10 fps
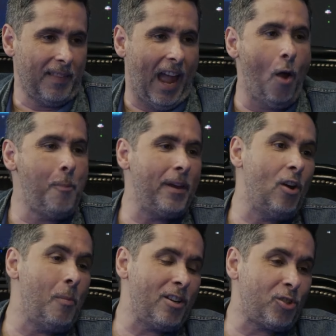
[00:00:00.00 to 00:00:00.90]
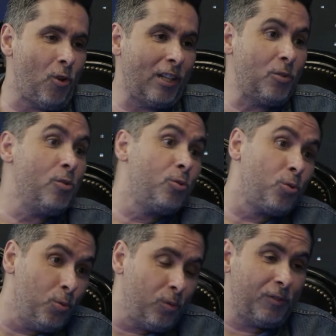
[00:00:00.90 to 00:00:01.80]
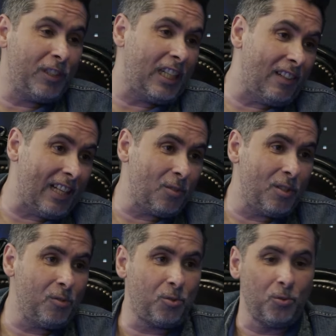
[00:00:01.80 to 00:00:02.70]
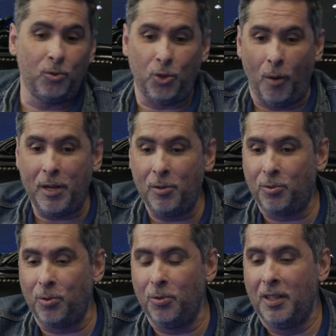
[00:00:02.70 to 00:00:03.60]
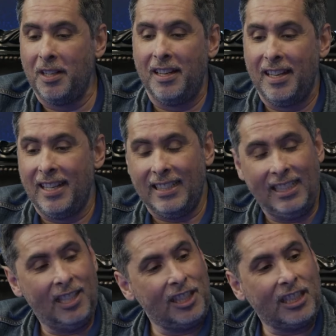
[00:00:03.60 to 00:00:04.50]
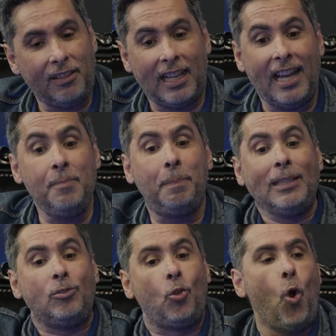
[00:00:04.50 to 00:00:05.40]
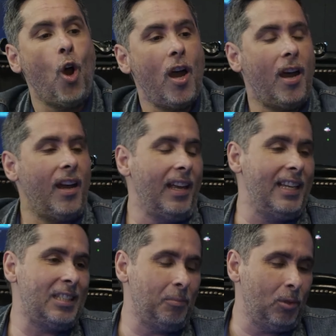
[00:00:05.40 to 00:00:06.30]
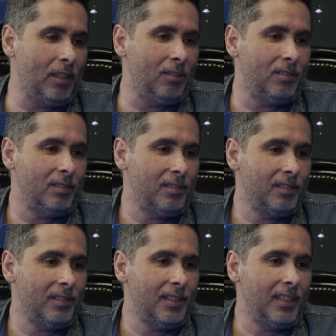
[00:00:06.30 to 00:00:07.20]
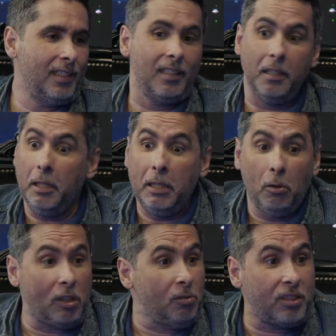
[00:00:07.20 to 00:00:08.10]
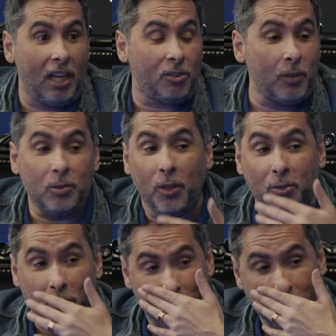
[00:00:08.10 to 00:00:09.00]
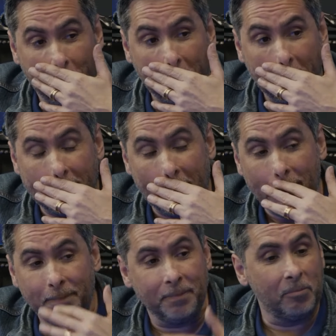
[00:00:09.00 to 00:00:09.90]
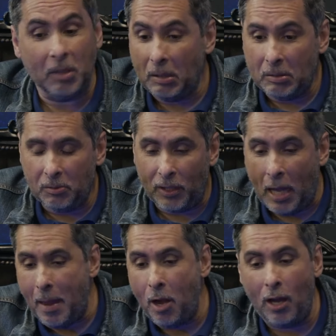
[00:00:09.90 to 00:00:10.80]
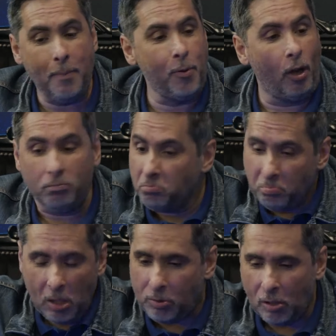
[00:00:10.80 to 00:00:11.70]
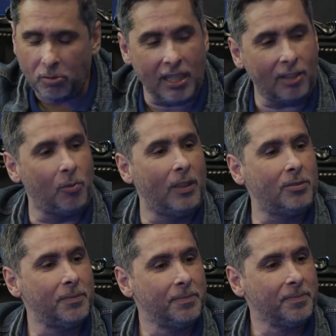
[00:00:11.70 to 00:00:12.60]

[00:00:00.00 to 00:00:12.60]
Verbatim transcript: Aí eu peguei uma escola do Rio Sul, que ficava lá no Rio Sul, no shopping Rio Sul, e a gente estava lá, implantou esse modelo. E deu tão certo quanto o outro. Zé, não foi nem melhor nem pior, deu tão certo quanto.